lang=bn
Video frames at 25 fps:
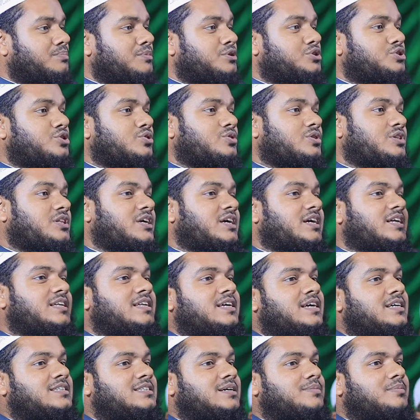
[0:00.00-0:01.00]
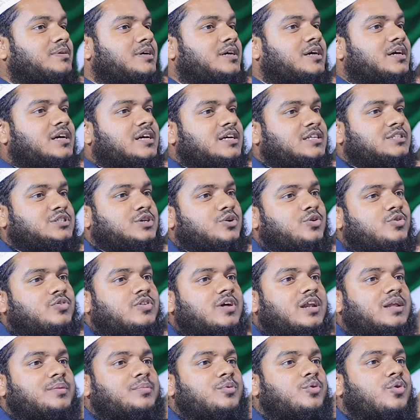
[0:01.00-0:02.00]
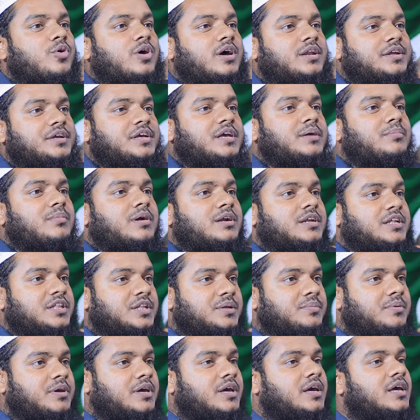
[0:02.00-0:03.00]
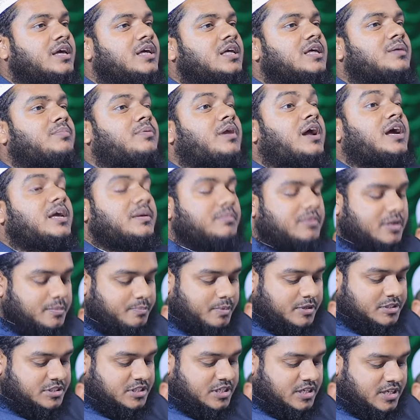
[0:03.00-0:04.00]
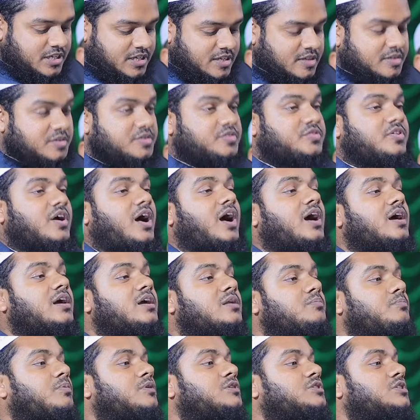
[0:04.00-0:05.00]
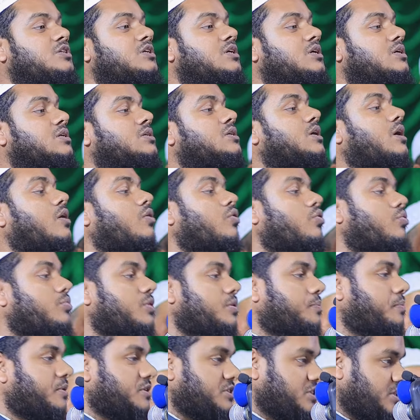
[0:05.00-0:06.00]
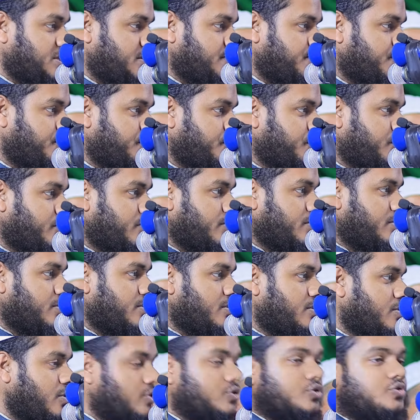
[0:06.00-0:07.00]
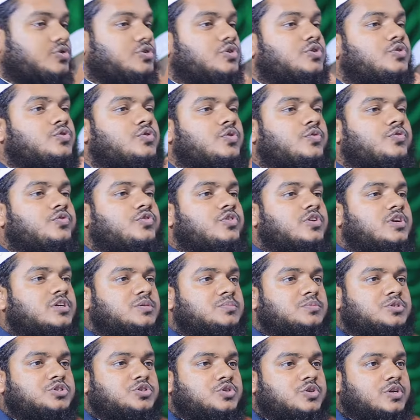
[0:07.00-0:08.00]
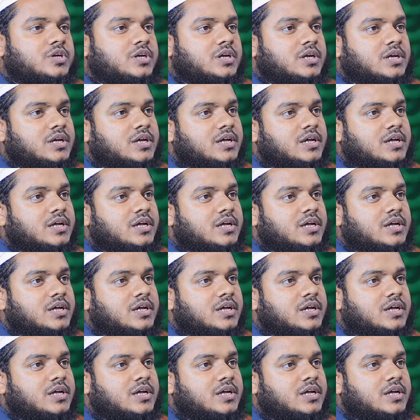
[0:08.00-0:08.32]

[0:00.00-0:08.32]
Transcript: মিশর থেকে নিয়ে যাবে জেরুজালেমে ওখানে গিয়ে মাটি দিবে ইব্রাহিমের পাশে ইসহাকের পাশে ইয়াকুবের পাশে অথচ ইউসুফ ছিলেন মিশরে